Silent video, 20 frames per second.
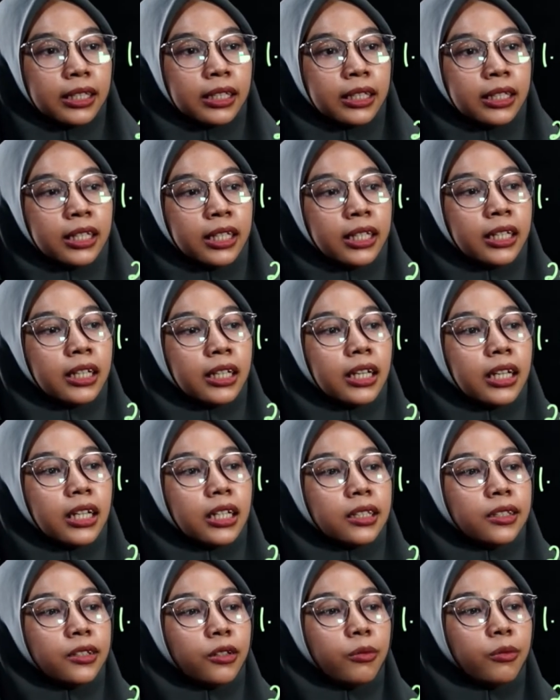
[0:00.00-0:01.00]
Jadi
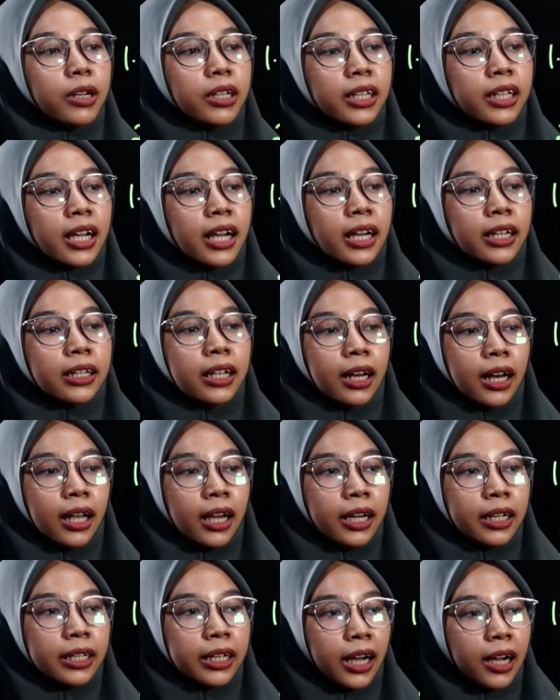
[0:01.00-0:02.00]
jawabannya
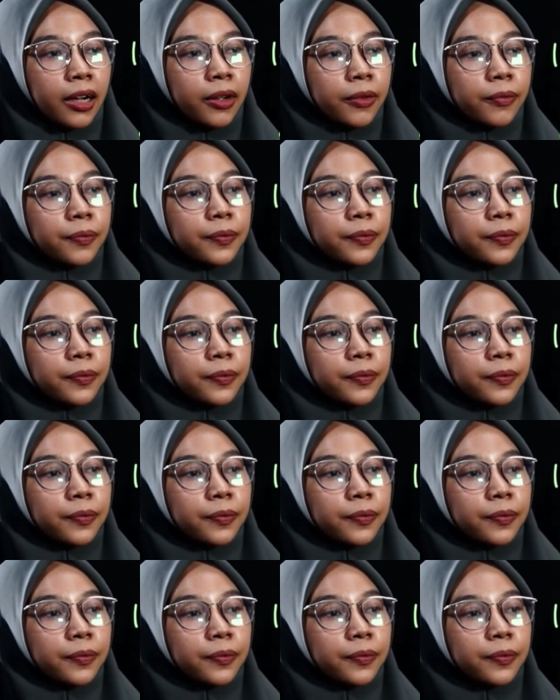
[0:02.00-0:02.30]
adalah yang